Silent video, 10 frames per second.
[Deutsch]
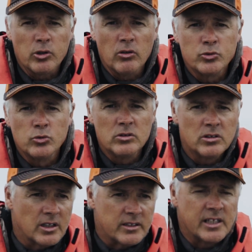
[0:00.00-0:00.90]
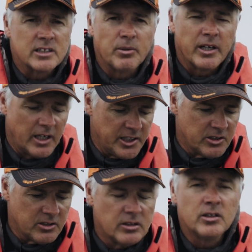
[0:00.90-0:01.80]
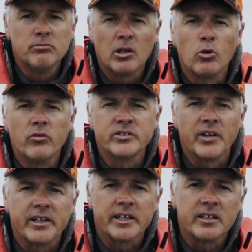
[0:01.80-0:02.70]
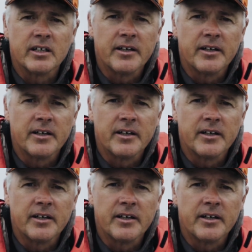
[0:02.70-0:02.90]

aufsuchen. Das hat hier erstmal erreicht. Mal gucken, wie es weitergeht.